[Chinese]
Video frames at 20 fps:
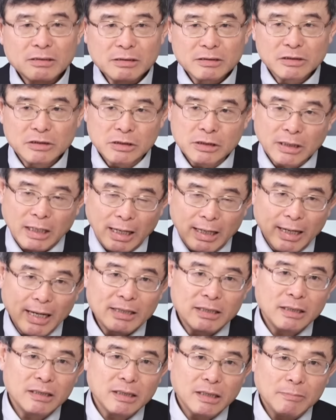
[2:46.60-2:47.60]
是只给赖
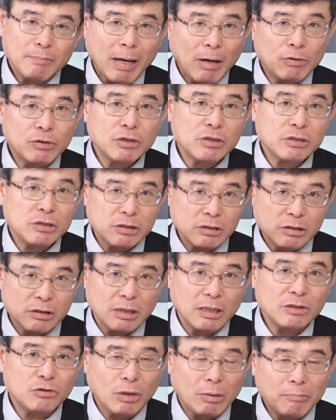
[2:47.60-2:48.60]
清德百分之四十
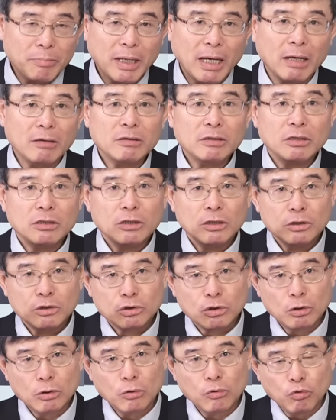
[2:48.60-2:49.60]
的选票。
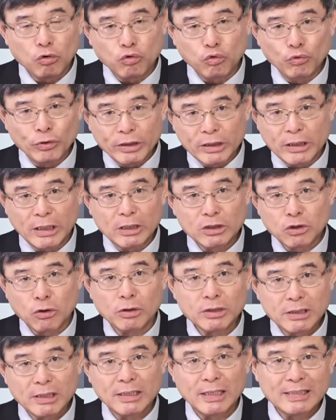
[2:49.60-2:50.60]
问题
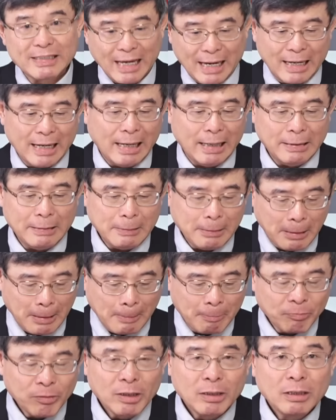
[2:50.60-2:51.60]
从这里展开
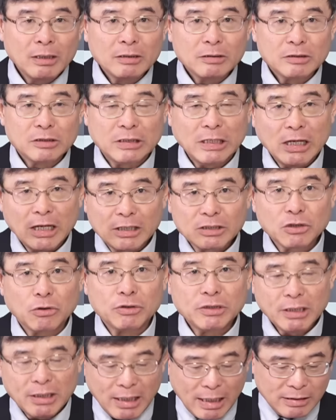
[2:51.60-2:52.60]
哈。第一个，
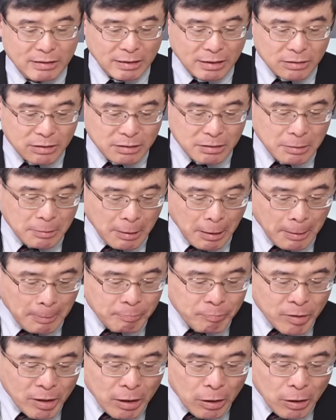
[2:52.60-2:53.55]
首先来解释哈，